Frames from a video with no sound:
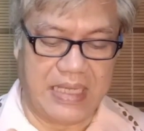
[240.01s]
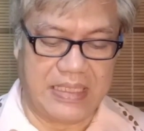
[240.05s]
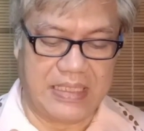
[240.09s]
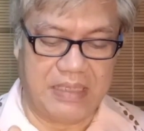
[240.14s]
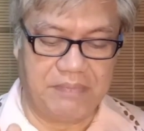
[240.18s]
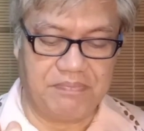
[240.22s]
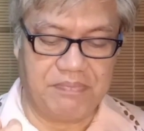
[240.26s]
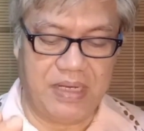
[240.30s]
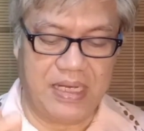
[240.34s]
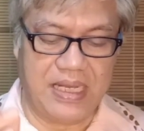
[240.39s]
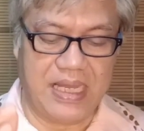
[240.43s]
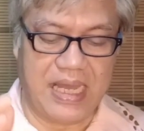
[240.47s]
ng
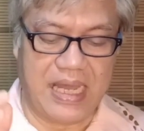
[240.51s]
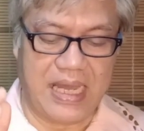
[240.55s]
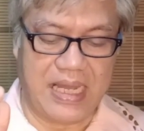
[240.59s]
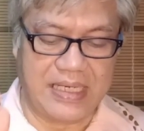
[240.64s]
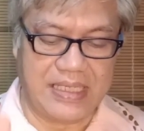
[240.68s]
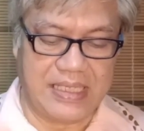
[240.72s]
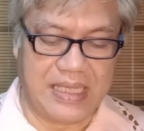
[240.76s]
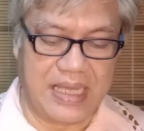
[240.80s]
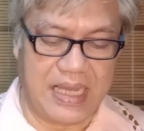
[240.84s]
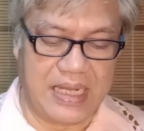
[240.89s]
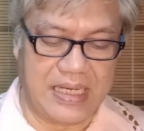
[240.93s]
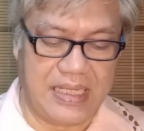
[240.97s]
mga
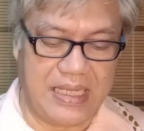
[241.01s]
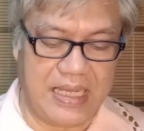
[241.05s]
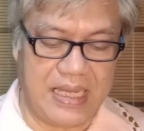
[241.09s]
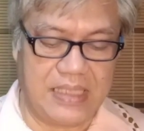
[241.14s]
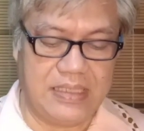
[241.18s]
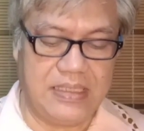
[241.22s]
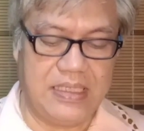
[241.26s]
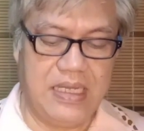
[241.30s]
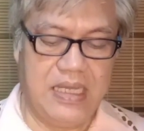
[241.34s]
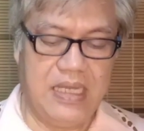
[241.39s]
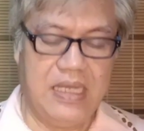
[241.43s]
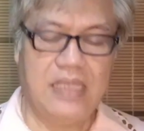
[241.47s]
ari-arian
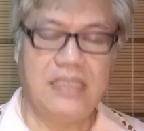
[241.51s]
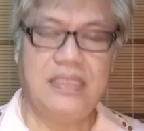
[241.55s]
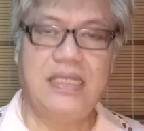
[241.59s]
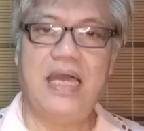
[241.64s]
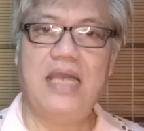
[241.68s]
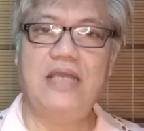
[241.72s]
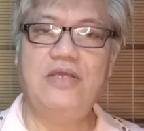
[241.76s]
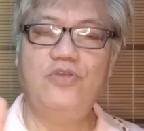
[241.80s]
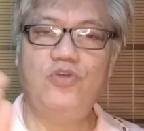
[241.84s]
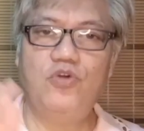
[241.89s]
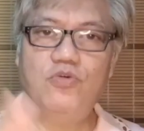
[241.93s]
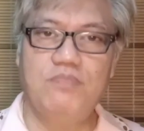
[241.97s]
ng
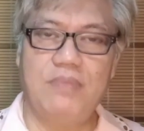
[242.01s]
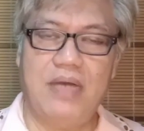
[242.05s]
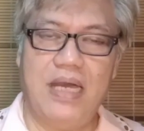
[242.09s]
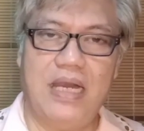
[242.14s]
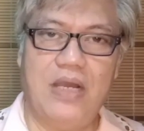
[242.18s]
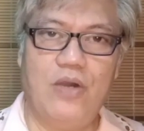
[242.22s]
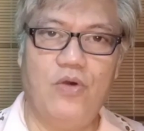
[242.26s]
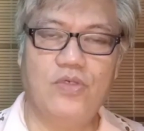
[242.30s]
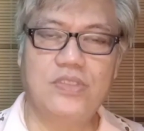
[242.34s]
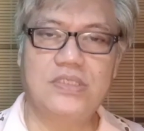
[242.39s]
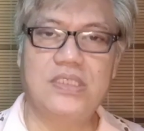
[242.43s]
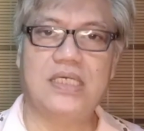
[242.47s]

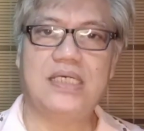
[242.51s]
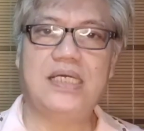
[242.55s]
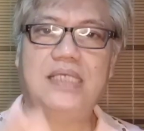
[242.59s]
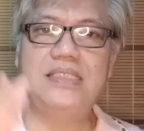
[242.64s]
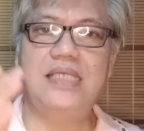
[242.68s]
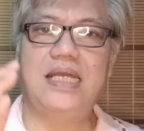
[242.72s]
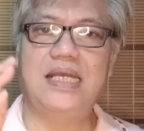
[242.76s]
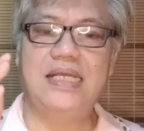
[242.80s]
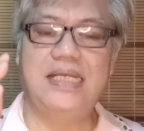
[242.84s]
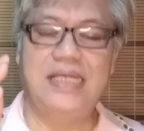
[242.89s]
yumao sa kanyang